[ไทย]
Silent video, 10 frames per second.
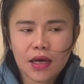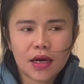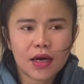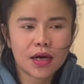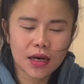
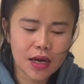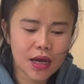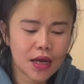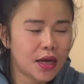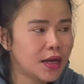เอ่อ
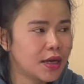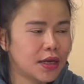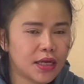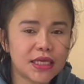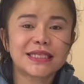
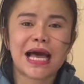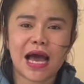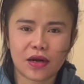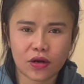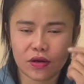อีสา
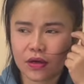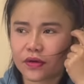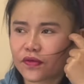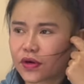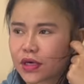นเนาะ
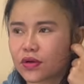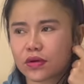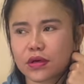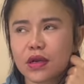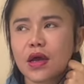ฝนหยุ
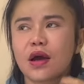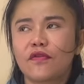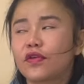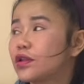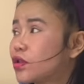ด
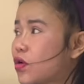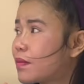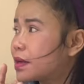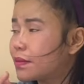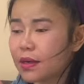ฝนตก
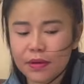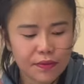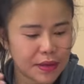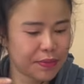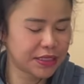มืดมือมัน
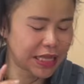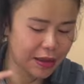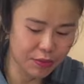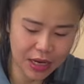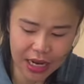เว้นไปสา
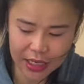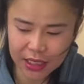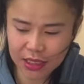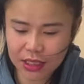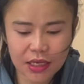ยบ่ได้
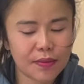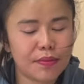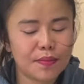ก็เลย